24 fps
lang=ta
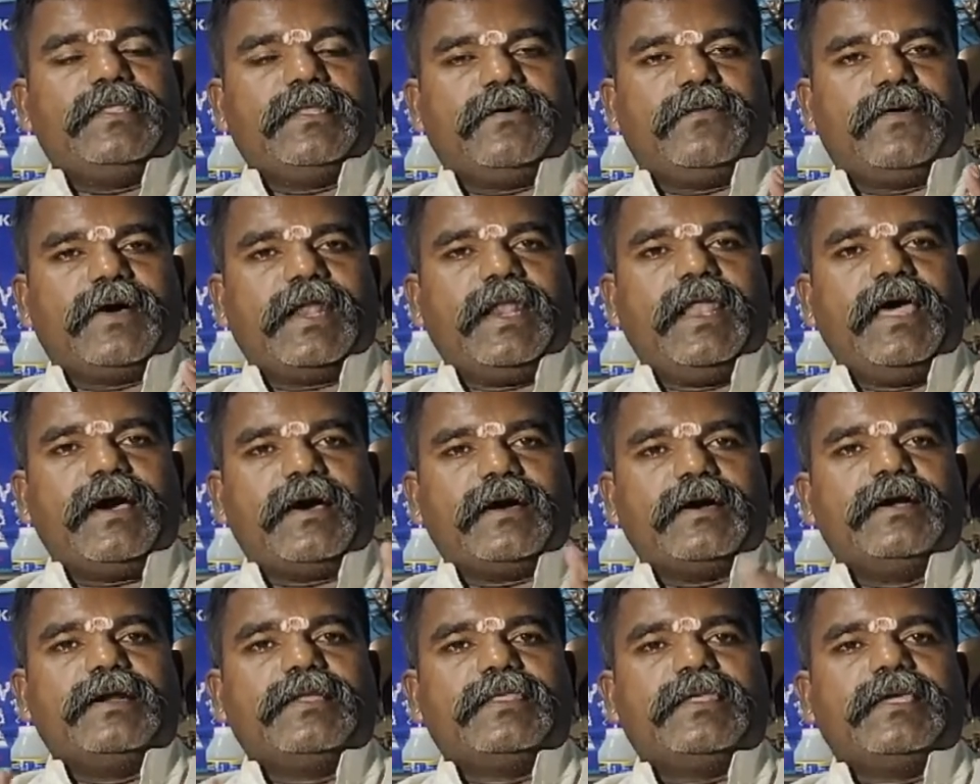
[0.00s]
இந்த
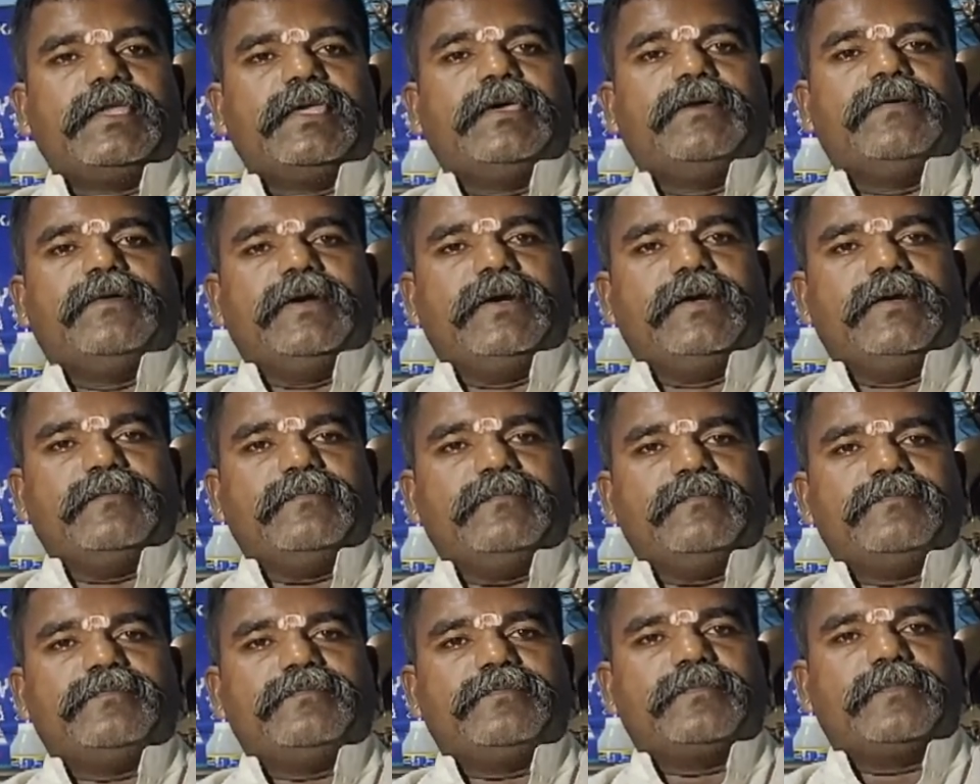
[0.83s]
வரலாறுகள் தெரிய
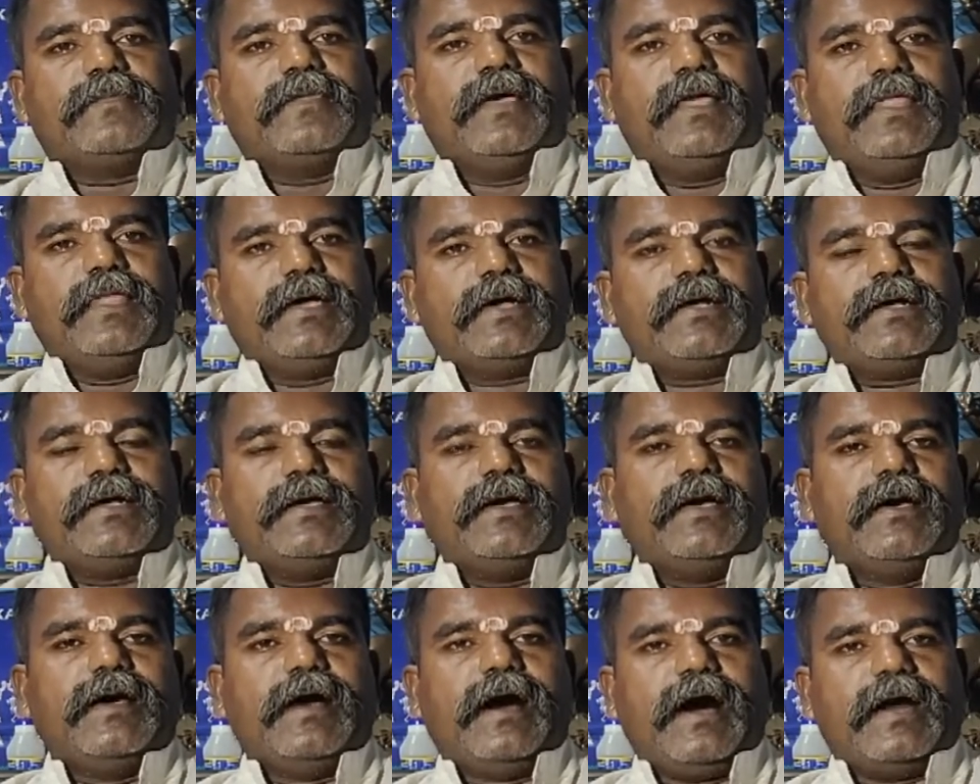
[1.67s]
வேண்டும்
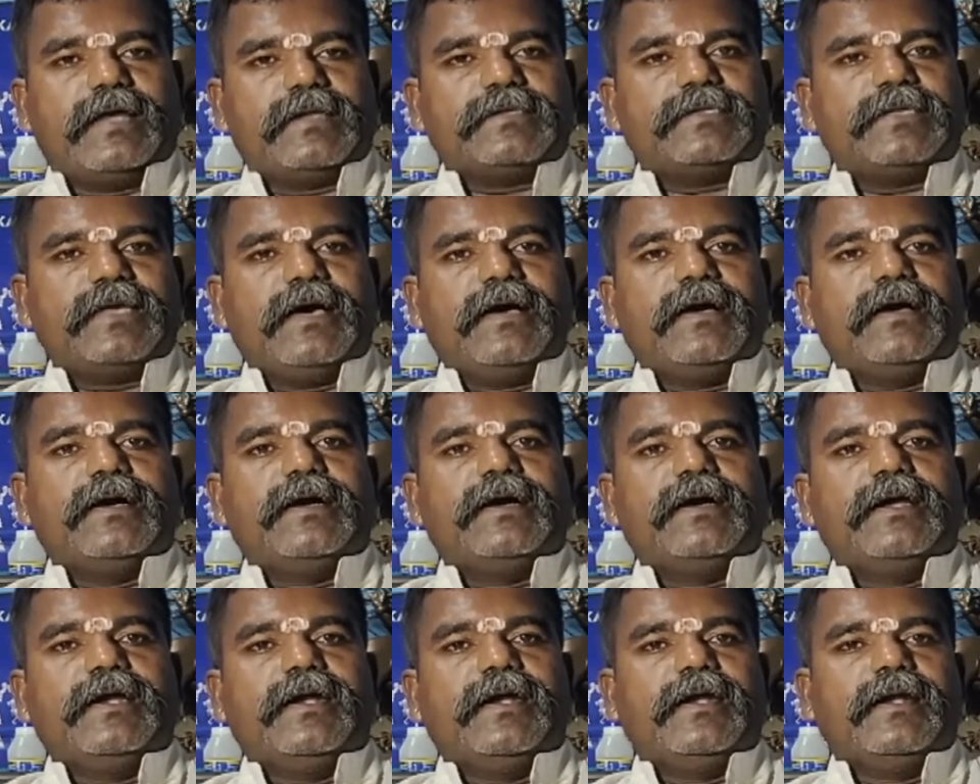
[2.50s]
அதற்கு
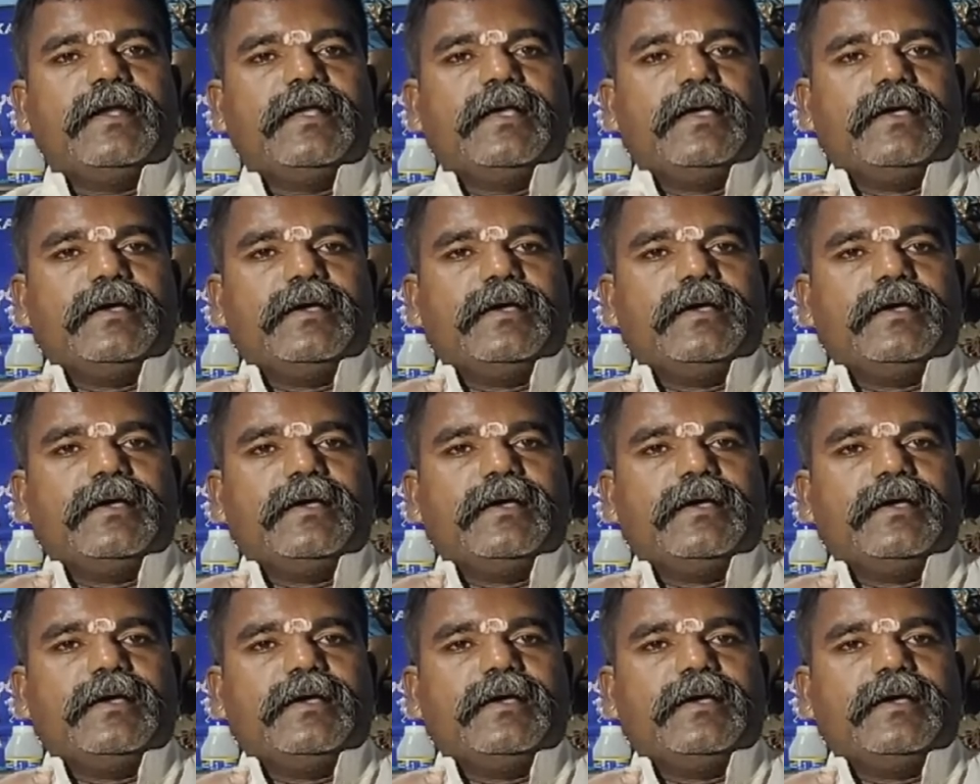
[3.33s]
அரசாங்கங்கள்